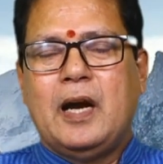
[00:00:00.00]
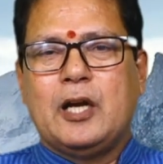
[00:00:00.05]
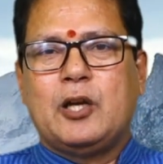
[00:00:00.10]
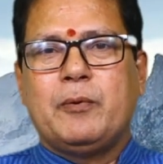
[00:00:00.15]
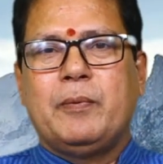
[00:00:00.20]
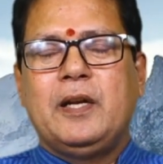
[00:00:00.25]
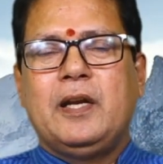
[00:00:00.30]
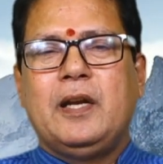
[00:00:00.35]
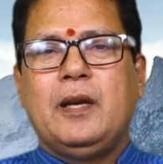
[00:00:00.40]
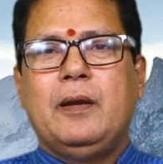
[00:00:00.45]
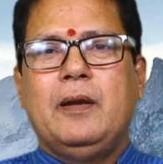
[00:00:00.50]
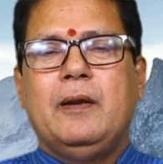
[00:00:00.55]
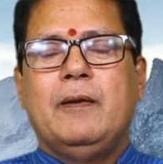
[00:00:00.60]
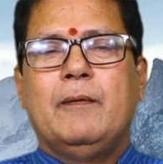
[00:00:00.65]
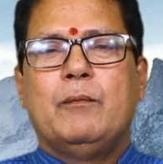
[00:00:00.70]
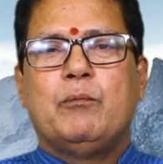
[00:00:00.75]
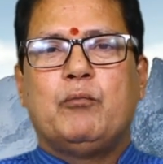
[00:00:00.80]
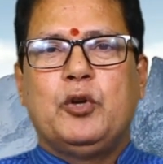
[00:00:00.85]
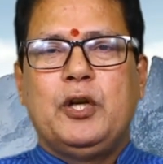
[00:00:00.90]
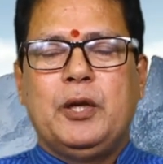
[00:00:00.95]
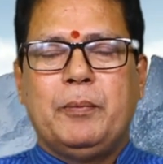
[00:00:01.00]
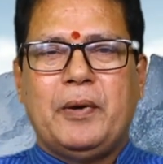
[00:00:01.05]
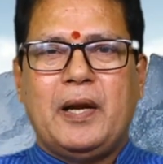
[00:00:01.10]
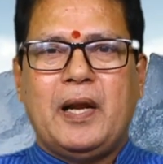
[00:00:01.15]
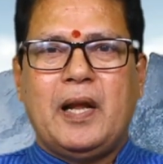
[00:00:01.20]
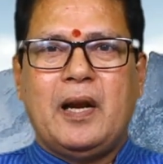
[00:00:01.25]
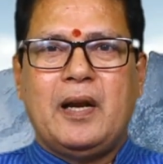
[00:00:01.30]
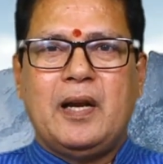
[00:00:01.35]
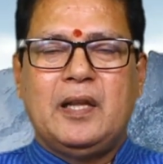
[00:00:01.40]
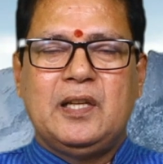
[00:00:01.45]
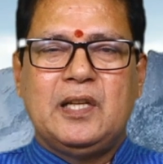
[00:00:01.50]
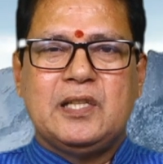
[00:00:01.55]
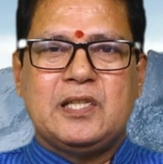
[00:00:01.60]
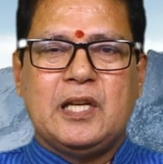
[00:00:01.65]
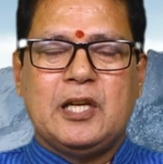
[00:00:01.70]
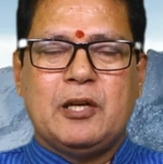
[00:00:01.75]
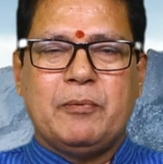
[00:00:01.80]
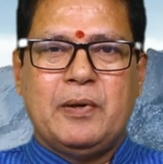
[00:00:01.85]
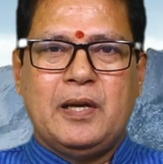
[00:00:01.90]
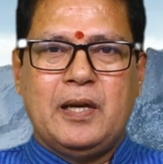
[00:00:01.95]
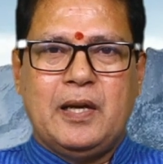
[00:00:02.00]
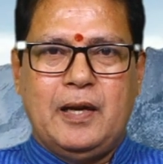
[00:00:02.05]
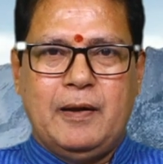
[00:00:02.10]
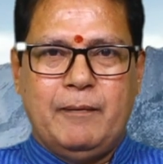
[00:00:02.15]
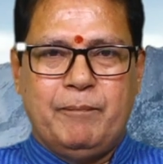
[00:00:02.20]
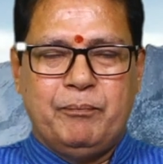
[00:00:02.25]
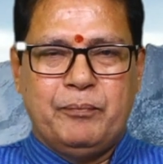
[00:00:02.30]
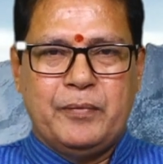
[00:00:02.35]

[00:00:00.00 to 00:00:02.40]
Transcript: అటువంటి పుణ్యఫలాలను అందించేటువంటి